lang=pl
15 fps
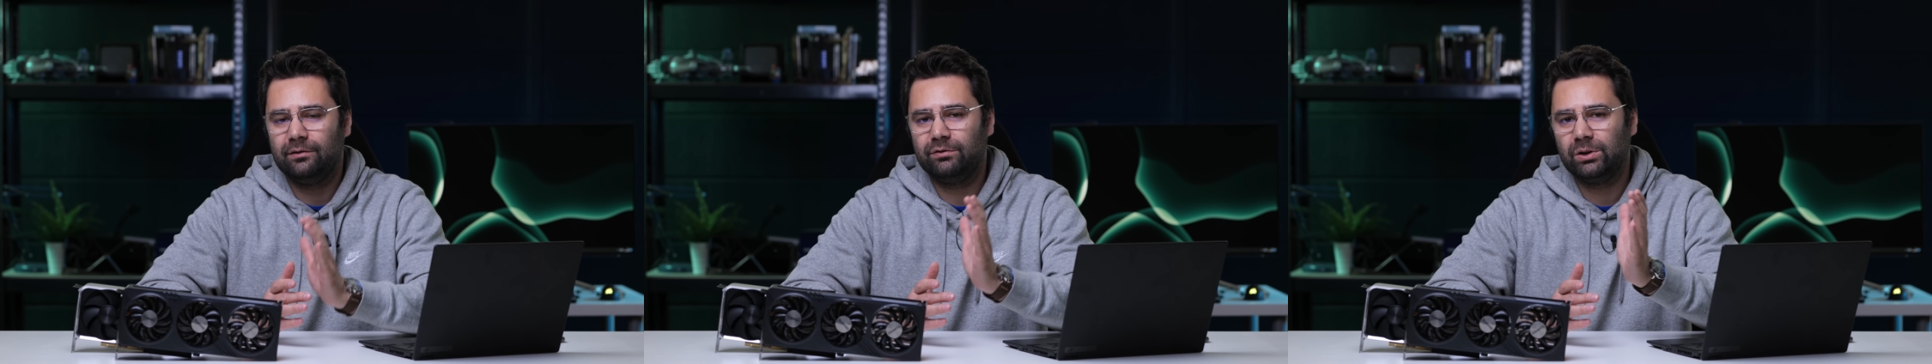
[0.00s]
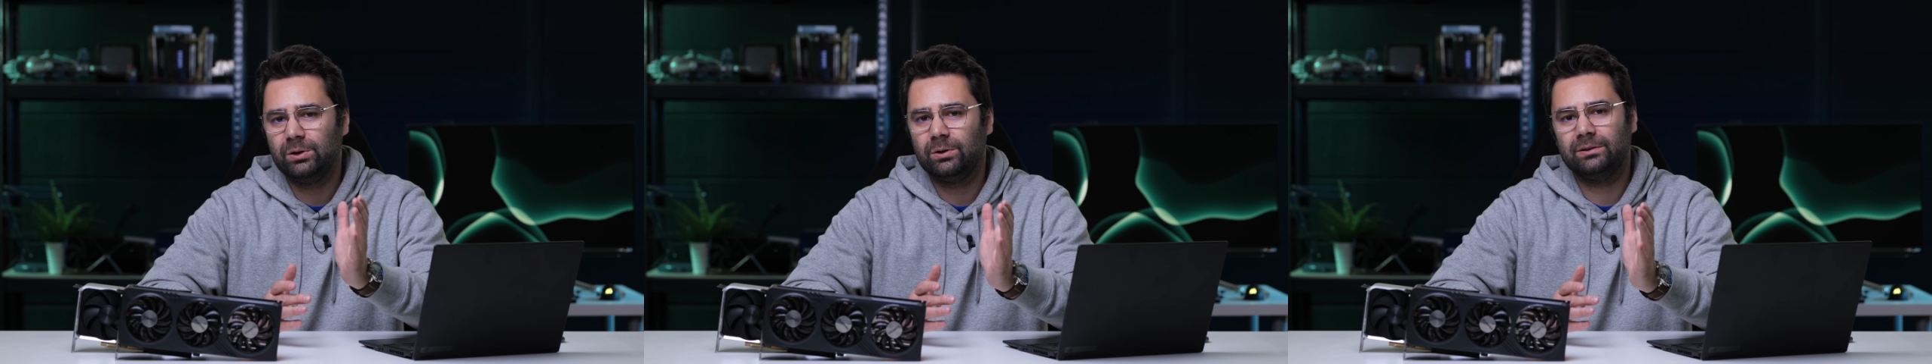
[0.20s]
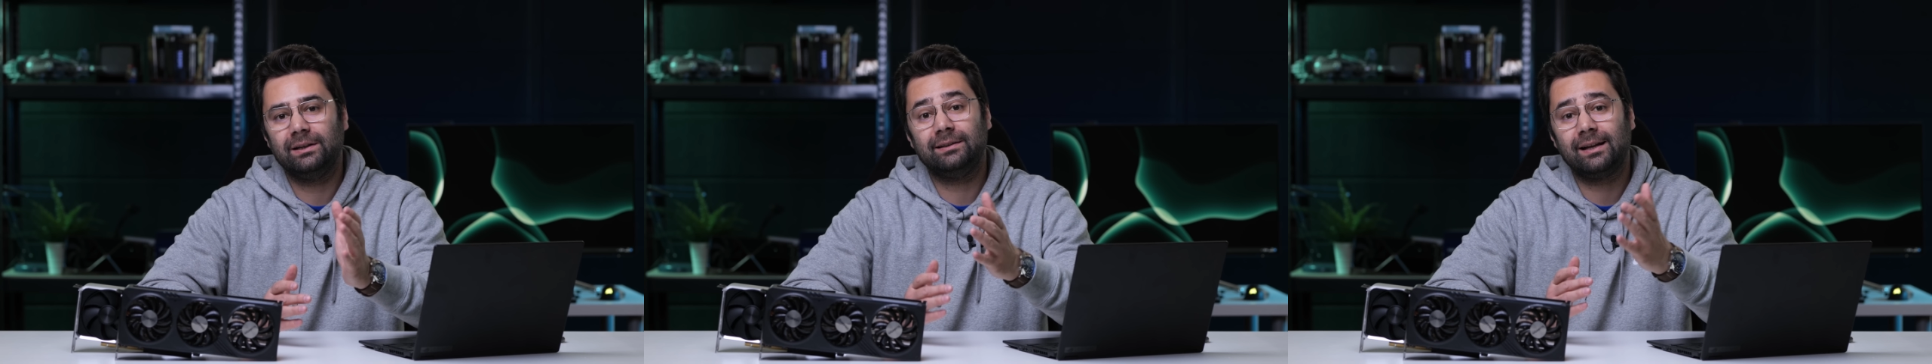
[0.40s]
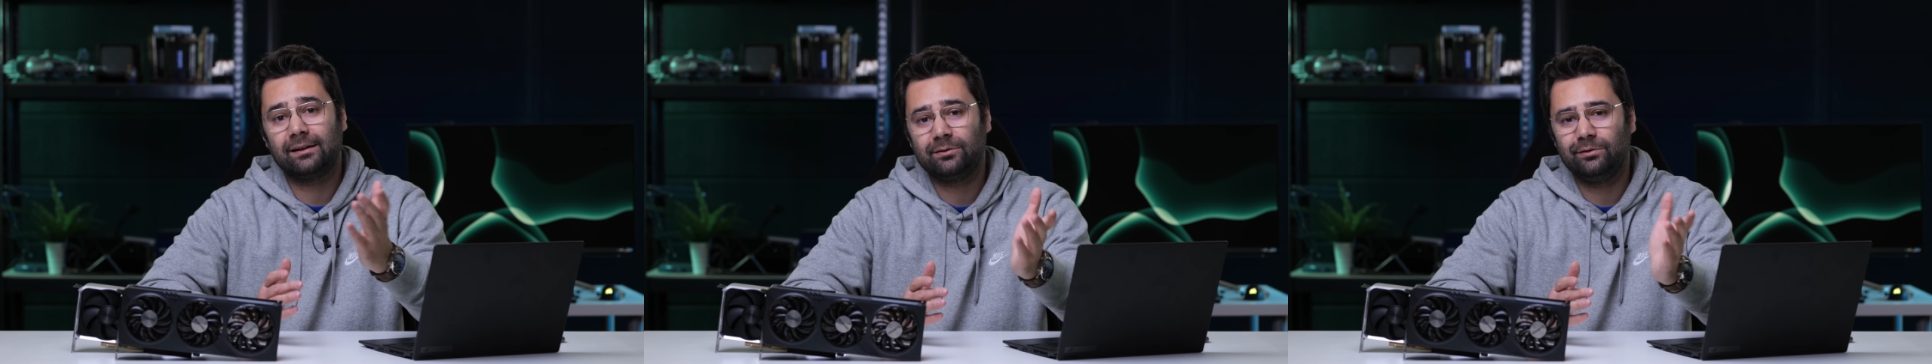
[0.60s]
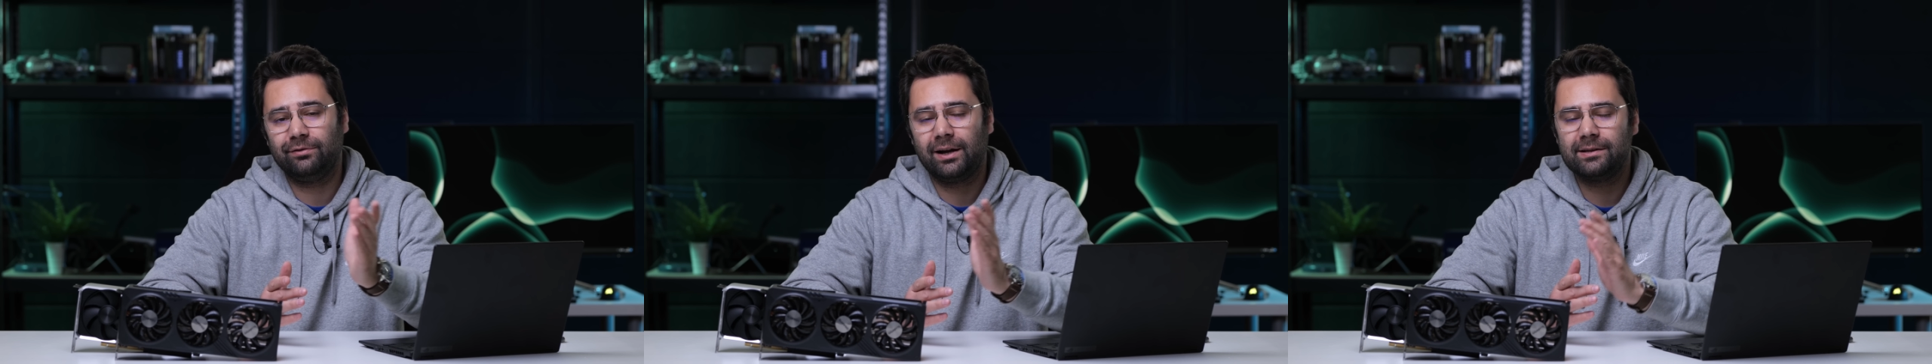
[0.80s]
wygląda
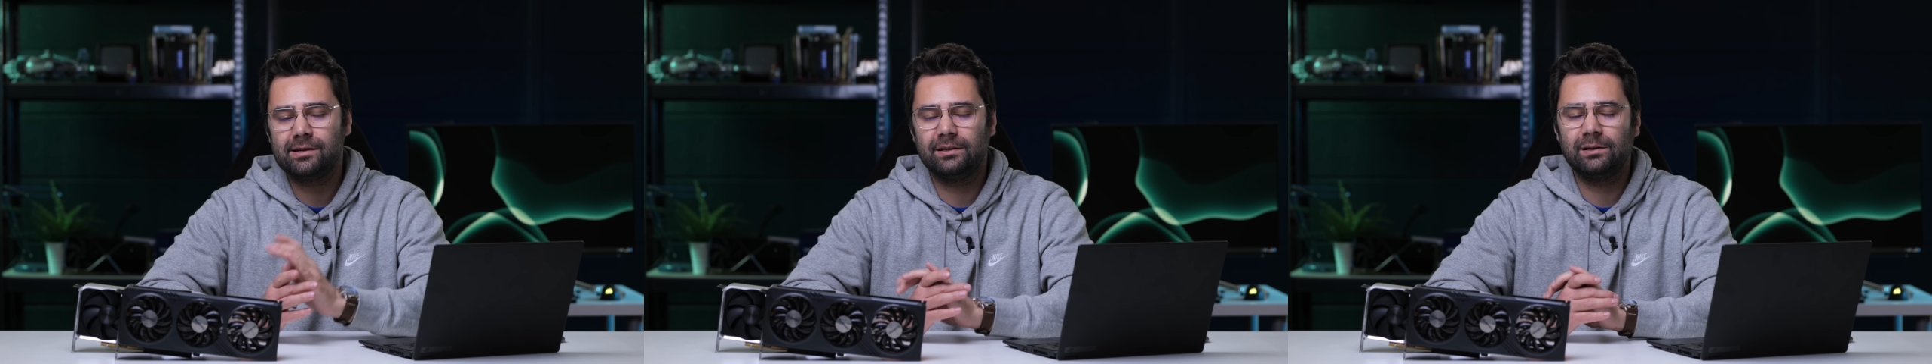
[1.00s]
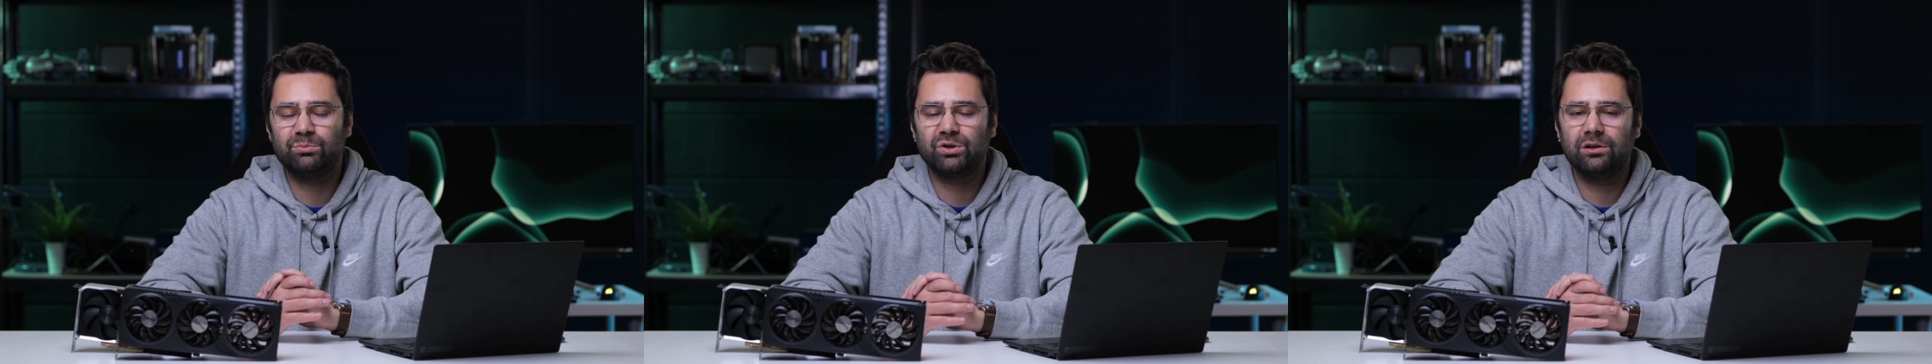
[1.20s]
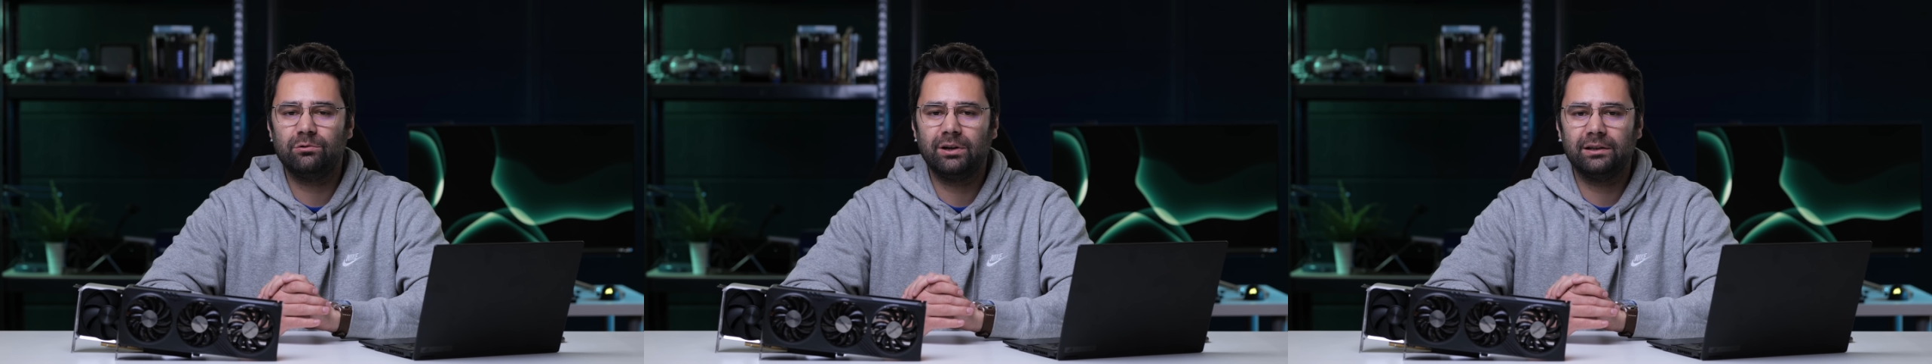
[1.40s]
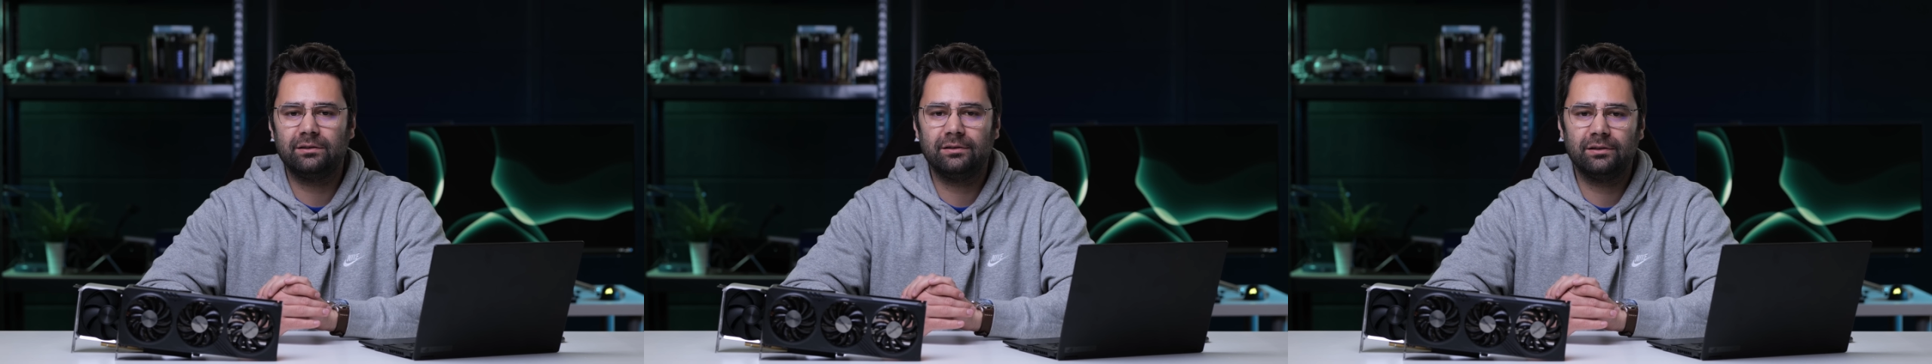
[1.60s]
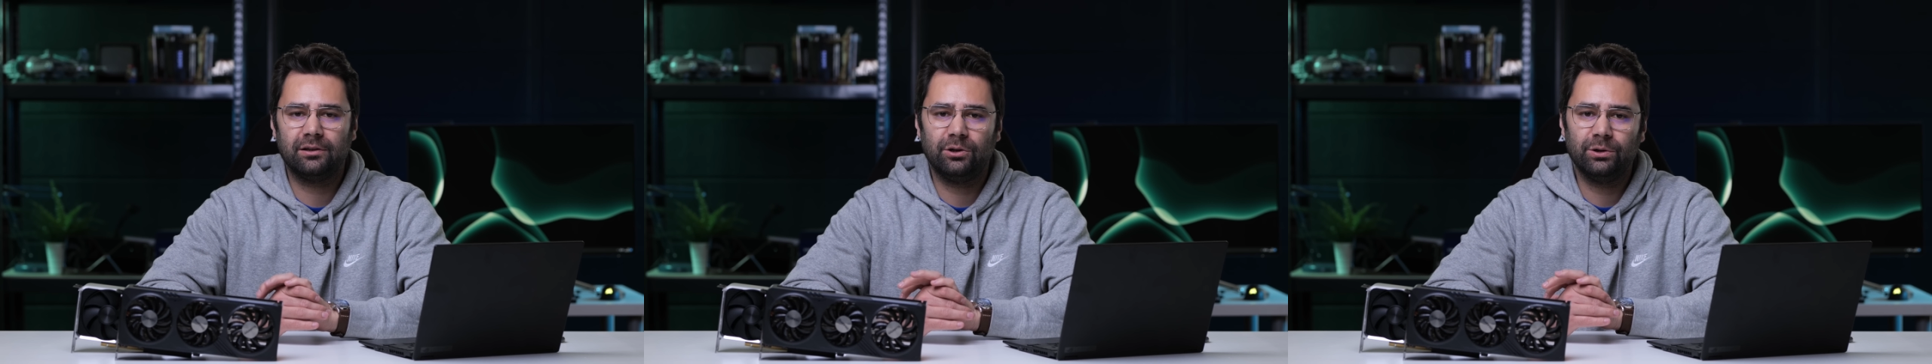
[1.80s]
taktowanie na przykład